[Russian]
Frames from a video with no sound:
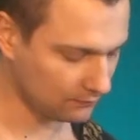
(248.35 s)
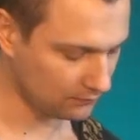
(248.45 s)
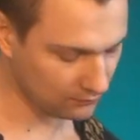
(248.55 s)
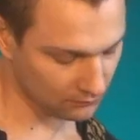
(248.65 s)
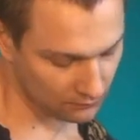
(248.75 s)

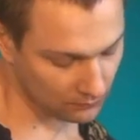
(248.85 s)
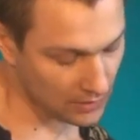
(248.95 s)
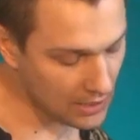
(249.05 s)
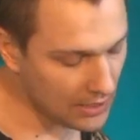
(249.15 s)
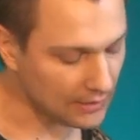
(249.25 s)

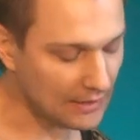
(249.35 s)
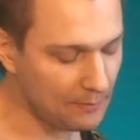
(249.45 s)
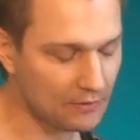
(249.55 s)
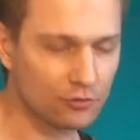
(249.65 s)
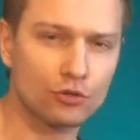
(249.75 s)
На
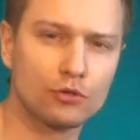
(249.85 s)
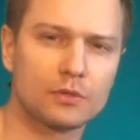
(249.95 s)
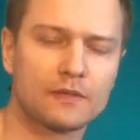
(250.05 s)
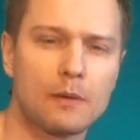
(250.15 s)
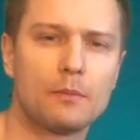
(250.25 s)
первую струну
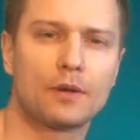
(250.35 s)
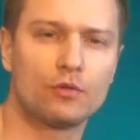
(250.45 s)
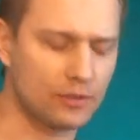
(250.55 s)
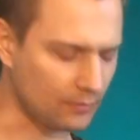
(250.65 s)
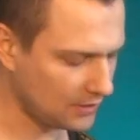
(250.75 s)
мы с вами
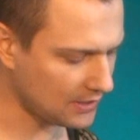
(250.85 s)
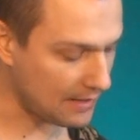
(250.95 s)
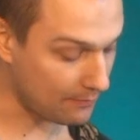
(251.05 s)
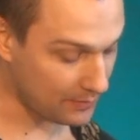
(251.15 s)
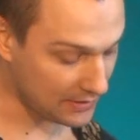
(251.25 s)
приходим,
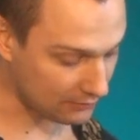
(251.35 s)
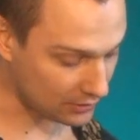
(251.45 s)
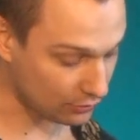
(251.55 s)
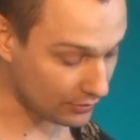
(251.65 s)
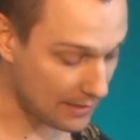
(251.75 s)
играем первая
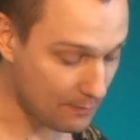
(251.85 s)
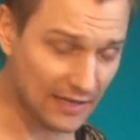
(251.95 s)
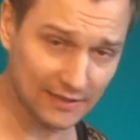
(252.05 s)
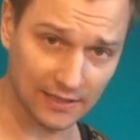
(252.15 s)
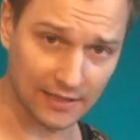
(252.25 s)
струна,
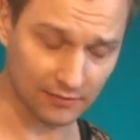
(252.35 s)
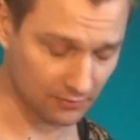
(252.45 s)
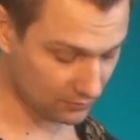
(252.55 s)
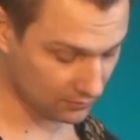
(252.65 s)
пятый лад.